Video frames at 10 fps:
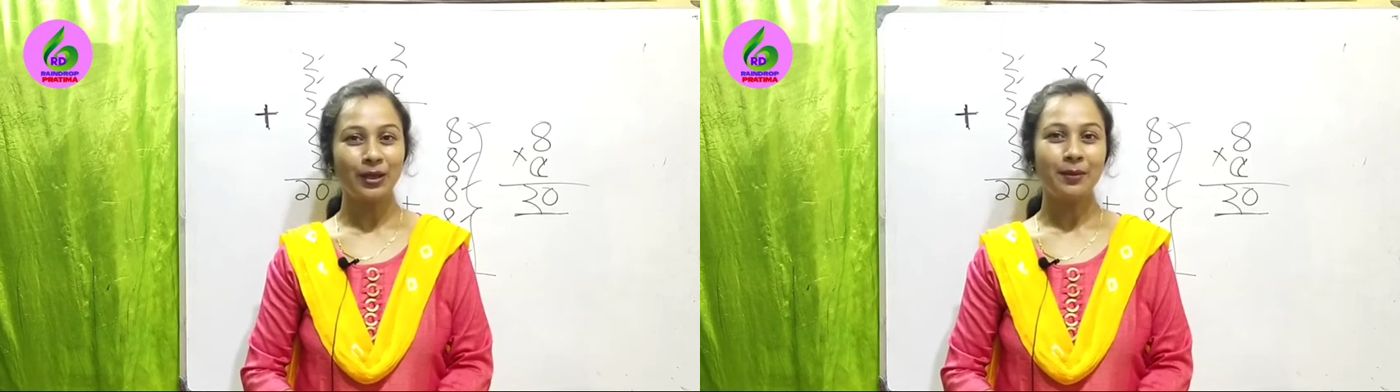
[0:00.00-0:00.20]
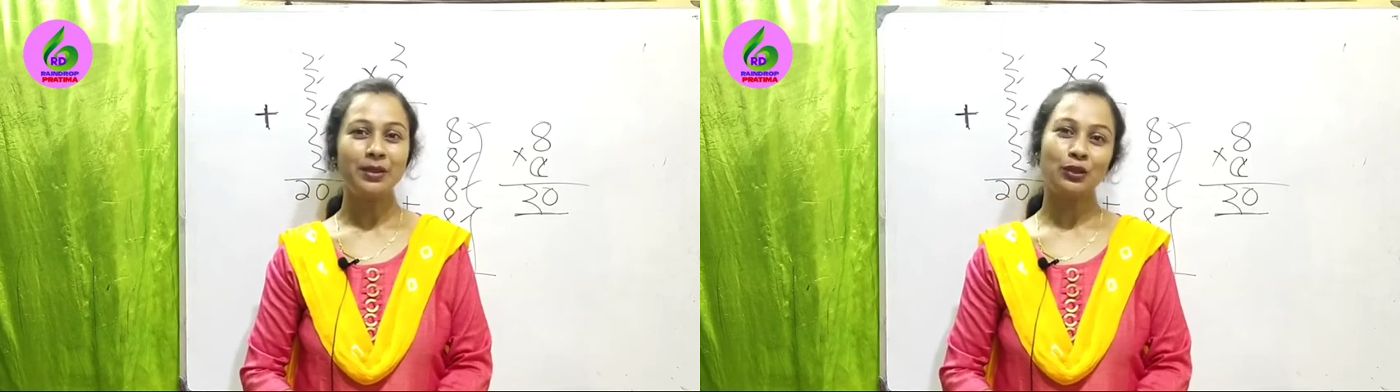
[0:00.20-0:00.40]

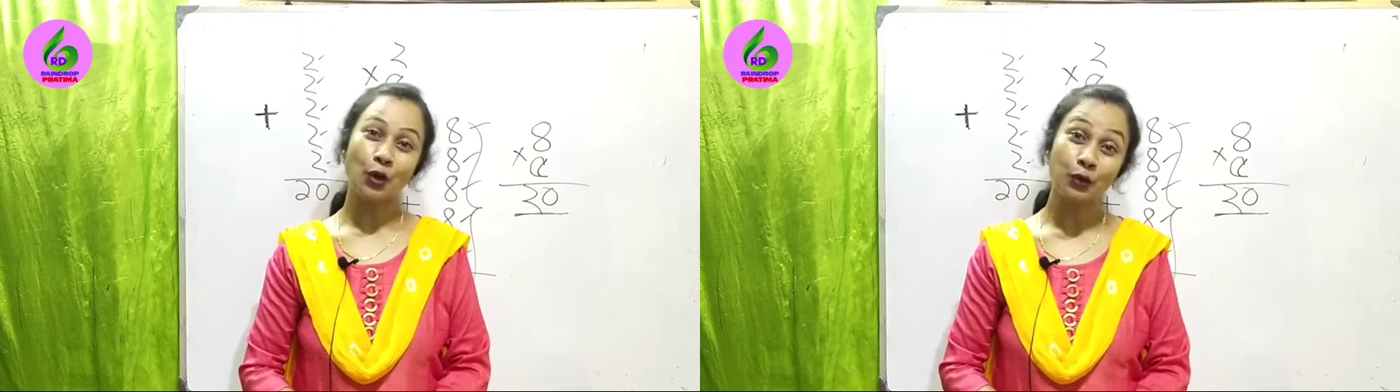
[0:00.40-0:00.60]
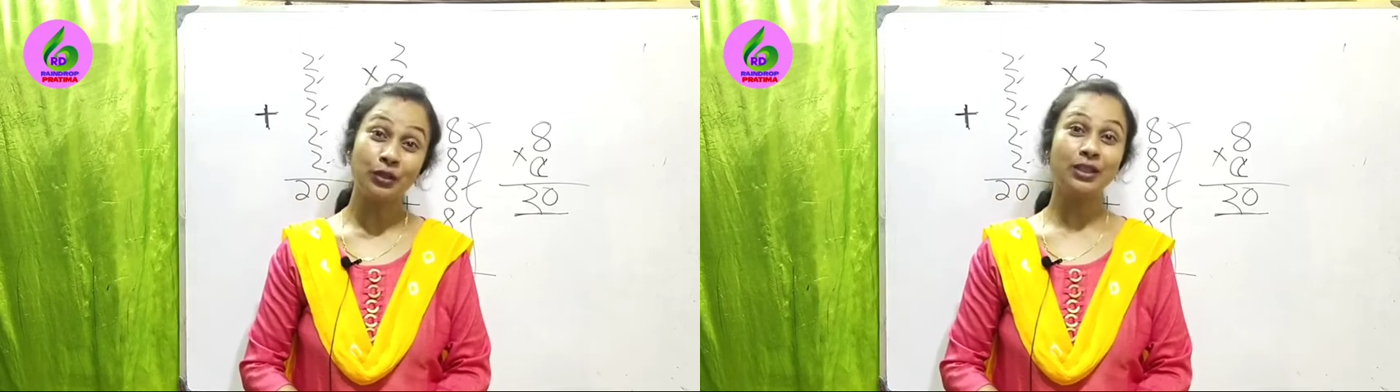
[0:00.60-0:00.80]
আমরা
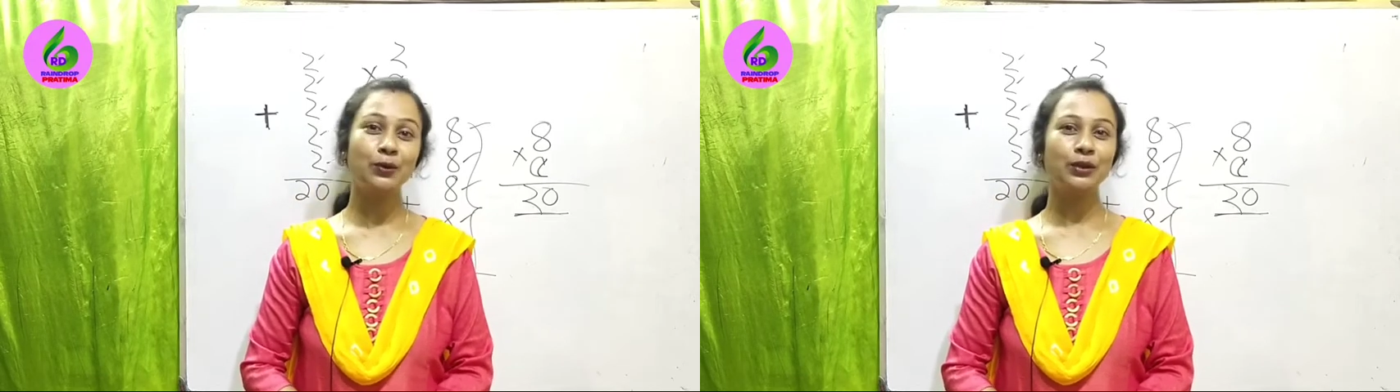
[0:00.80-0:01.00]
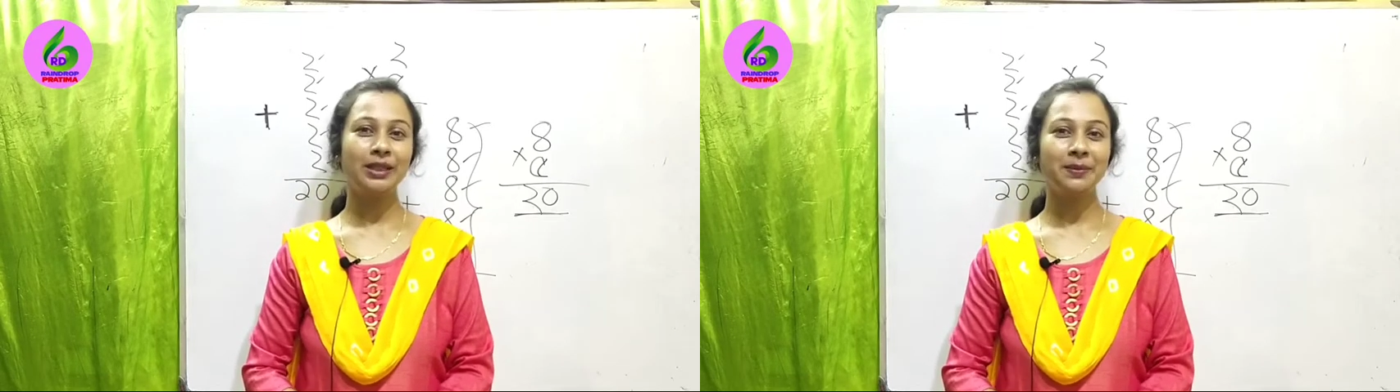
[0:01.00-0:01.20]
সহজে
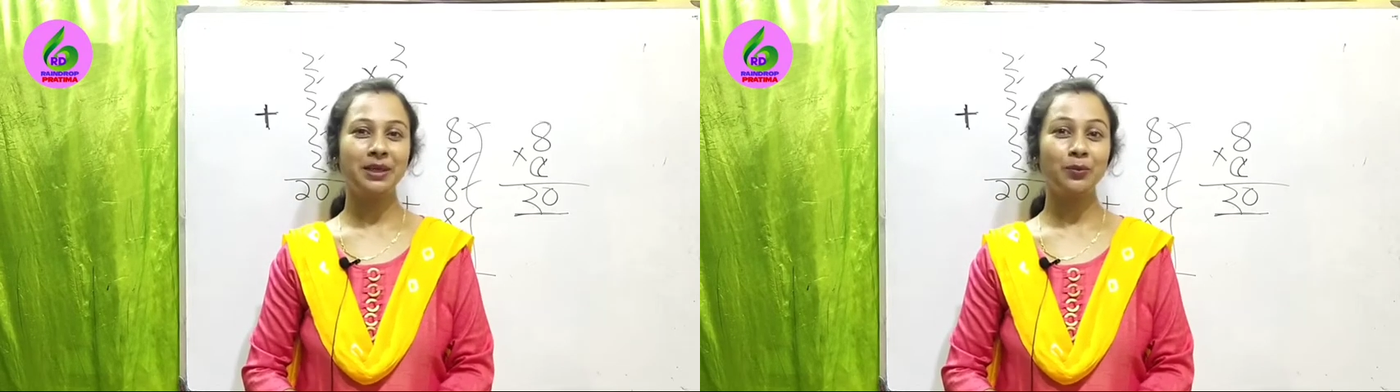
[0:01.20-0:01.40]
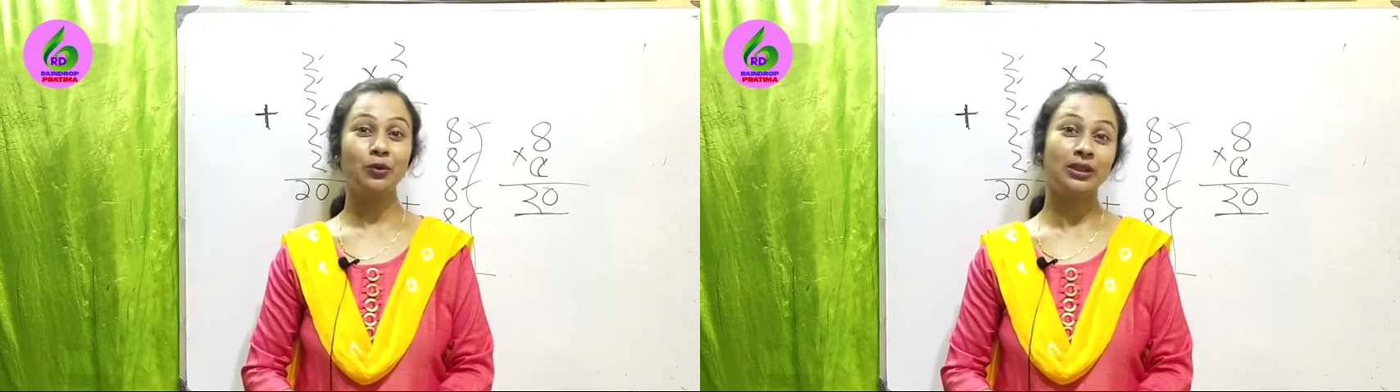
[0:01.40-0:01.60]
করতে
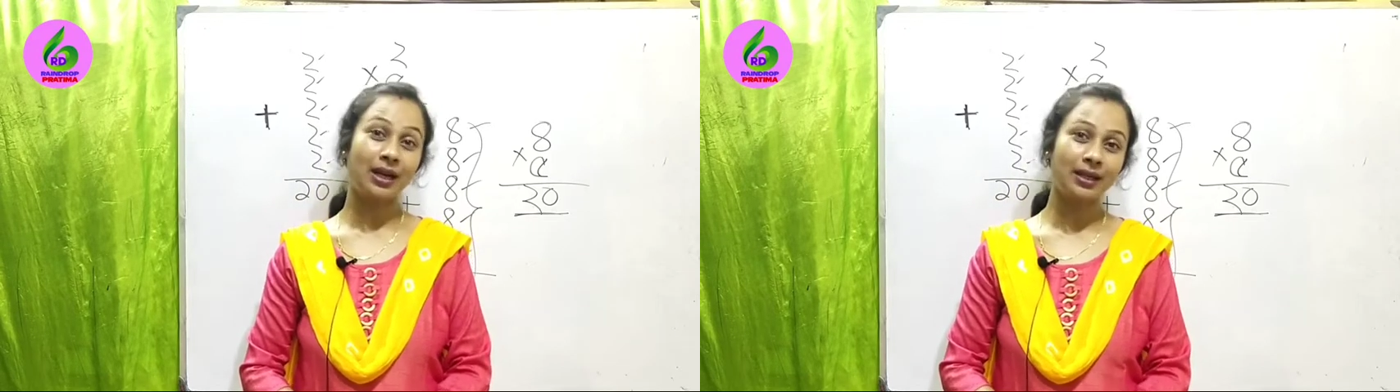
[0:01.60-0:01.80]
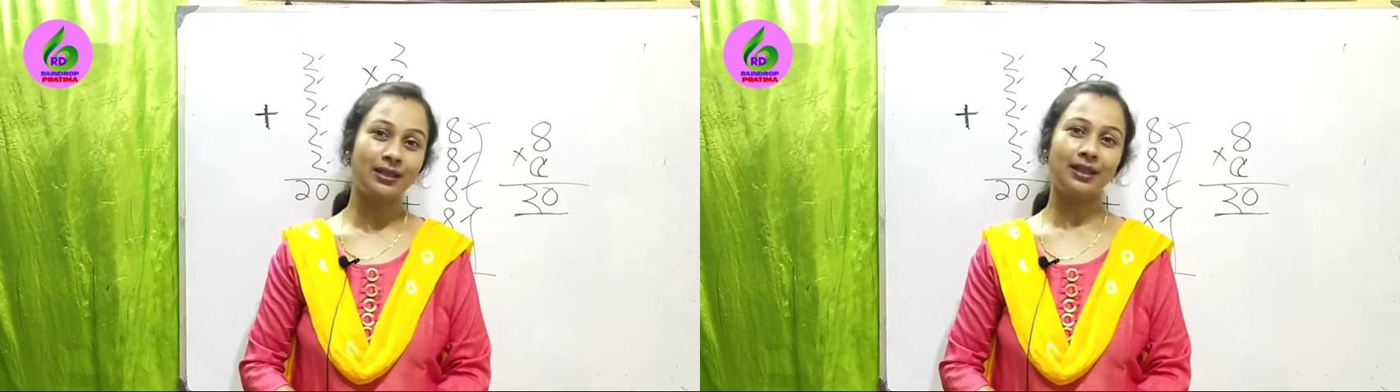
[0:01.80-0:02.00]
পারবো
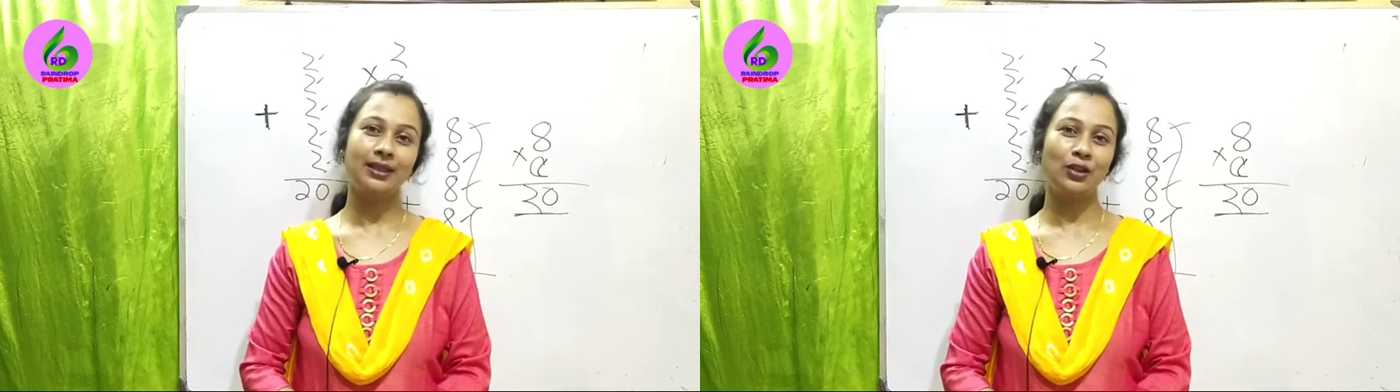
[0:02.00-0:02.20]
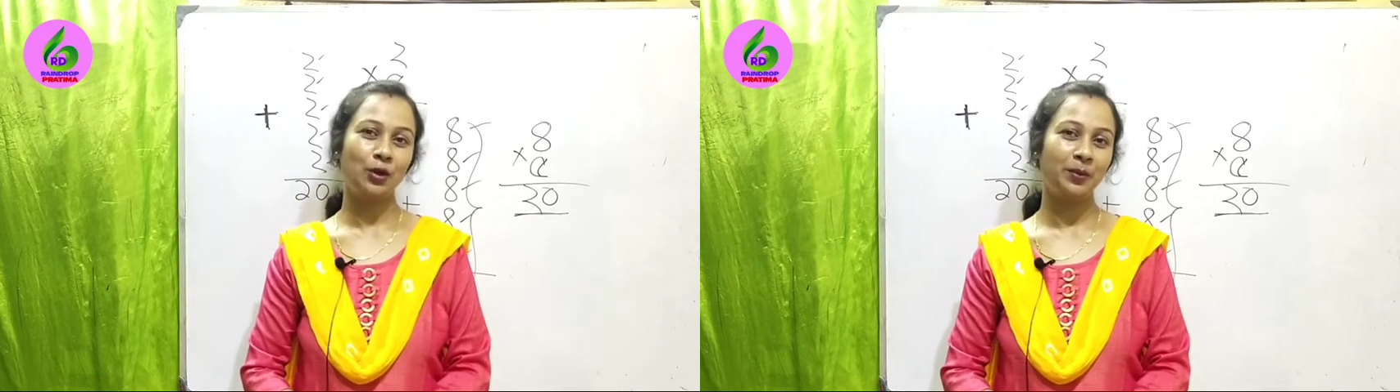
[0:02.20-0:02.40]

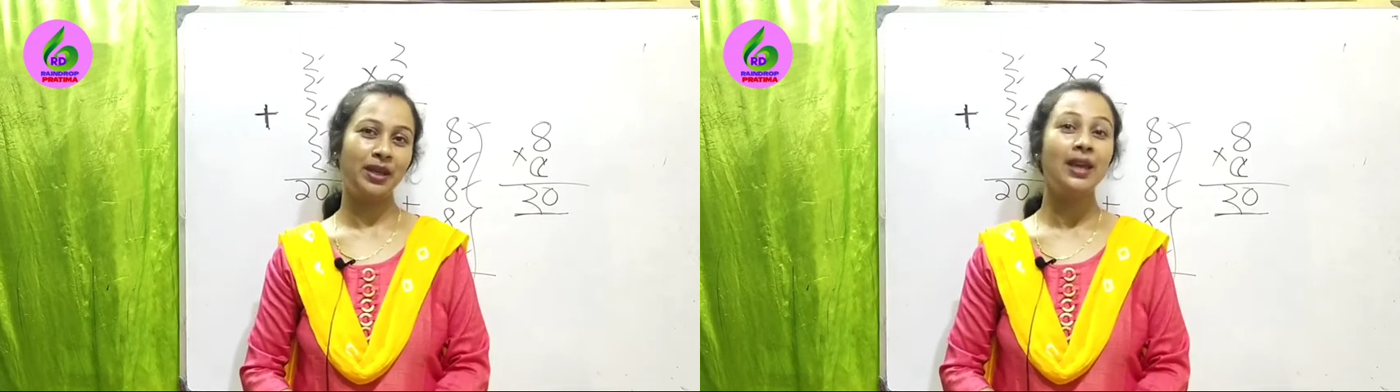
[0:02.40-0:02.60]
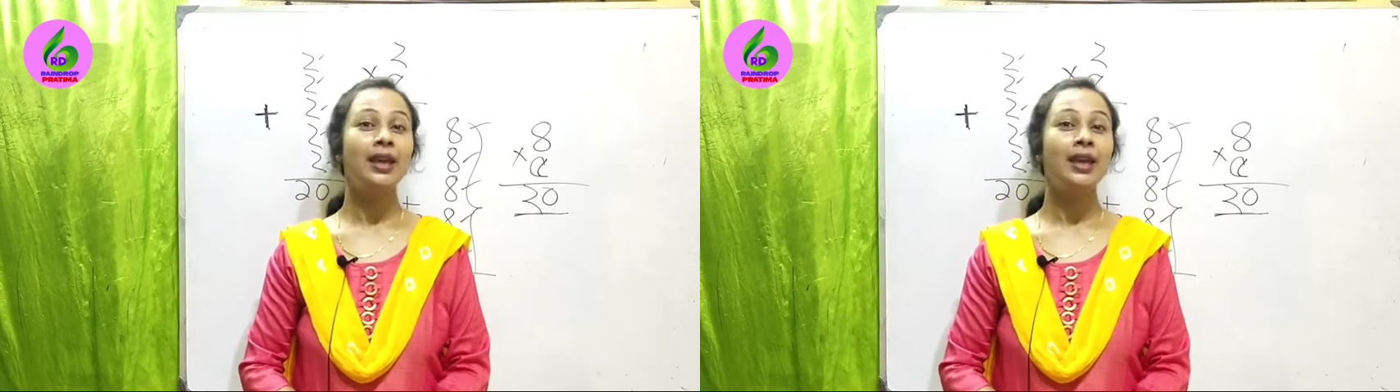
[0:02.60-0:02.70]
তাড়াতাড়ি হবে